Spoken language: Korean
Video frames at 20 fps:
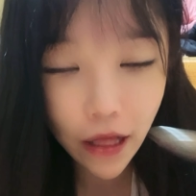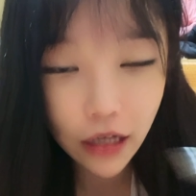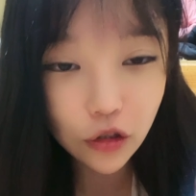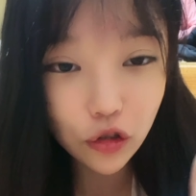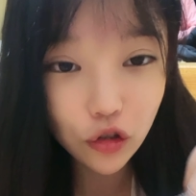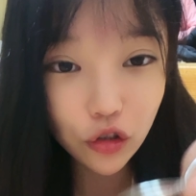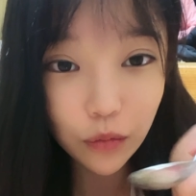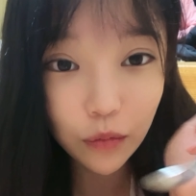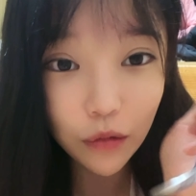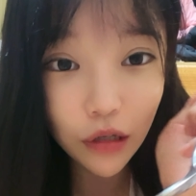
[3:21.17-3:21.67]

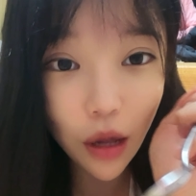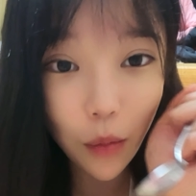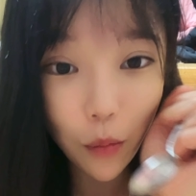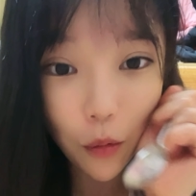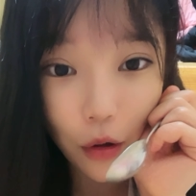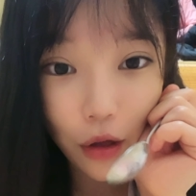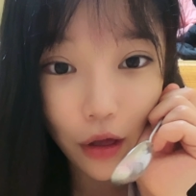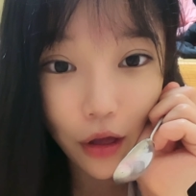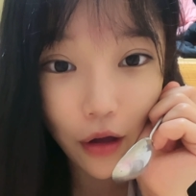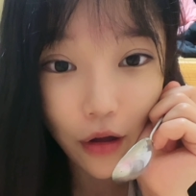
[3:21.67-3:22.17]
취미가
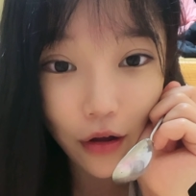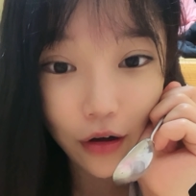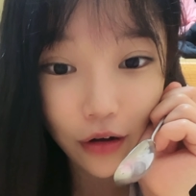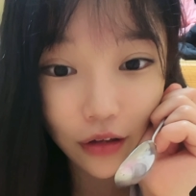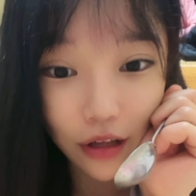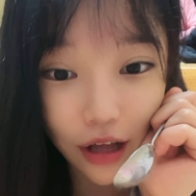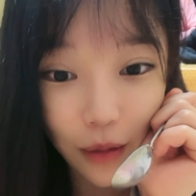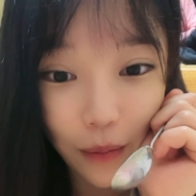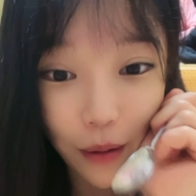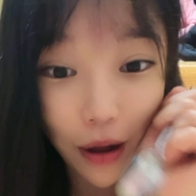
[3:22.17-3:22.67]
뭐예요?
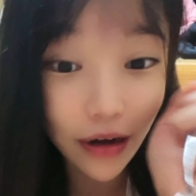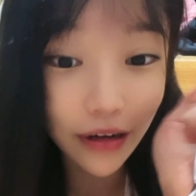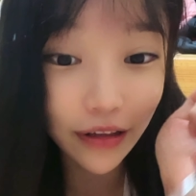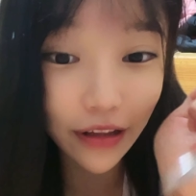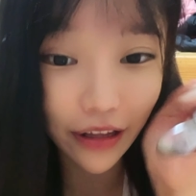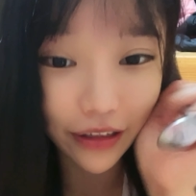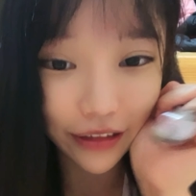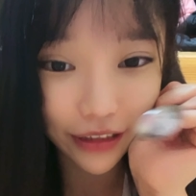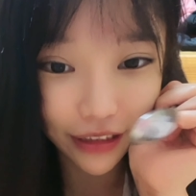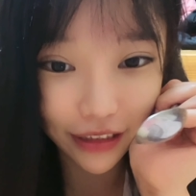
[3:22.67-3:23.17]
이러다가 말이
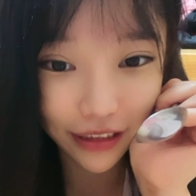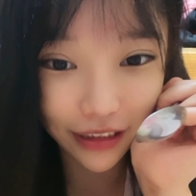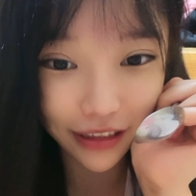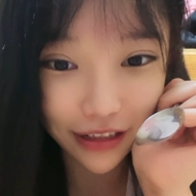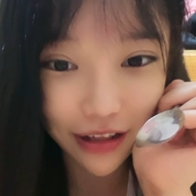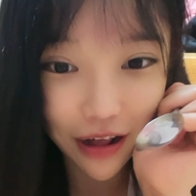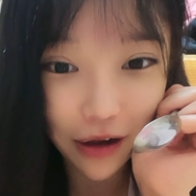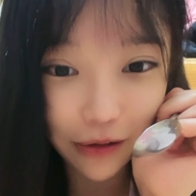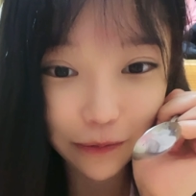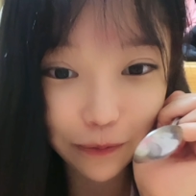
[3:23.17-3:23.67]
나왔지.
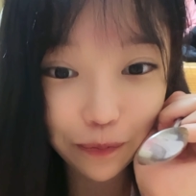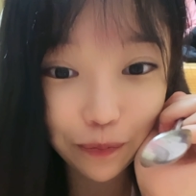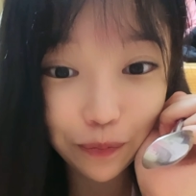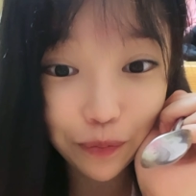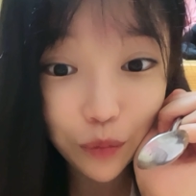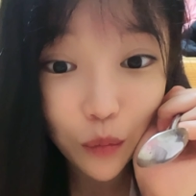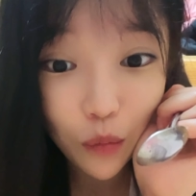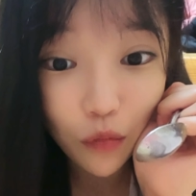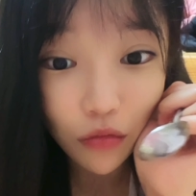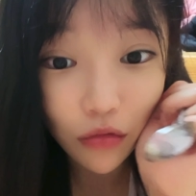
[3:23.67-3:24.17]

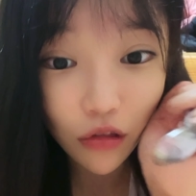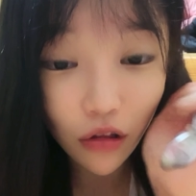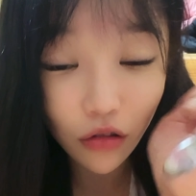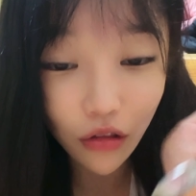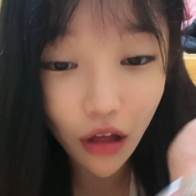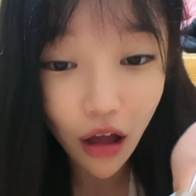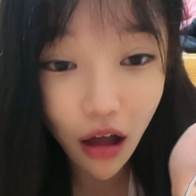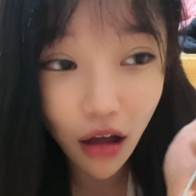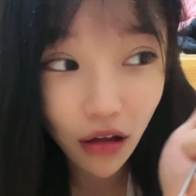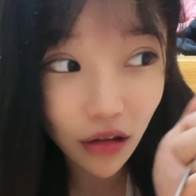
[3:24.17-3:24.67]
근데
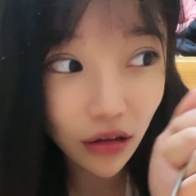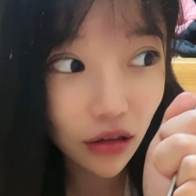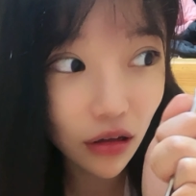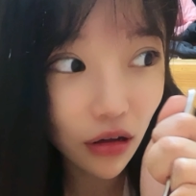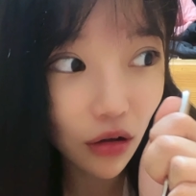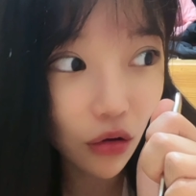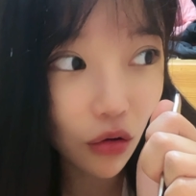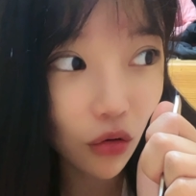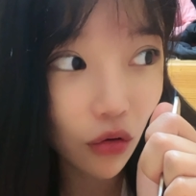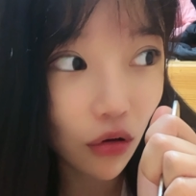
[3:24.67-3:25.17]

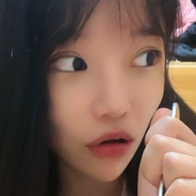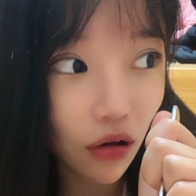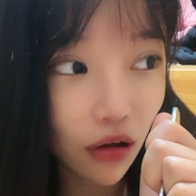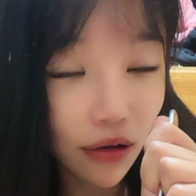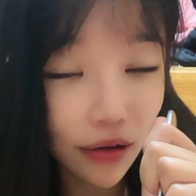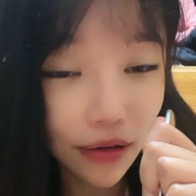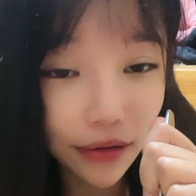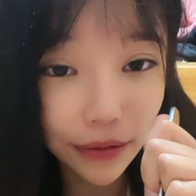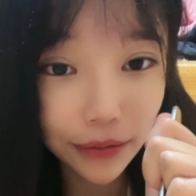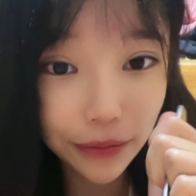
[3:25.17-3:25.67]
다이한
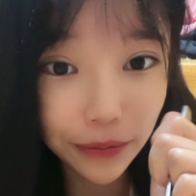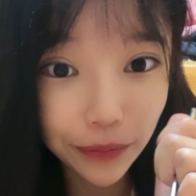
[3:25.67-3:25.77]
거야.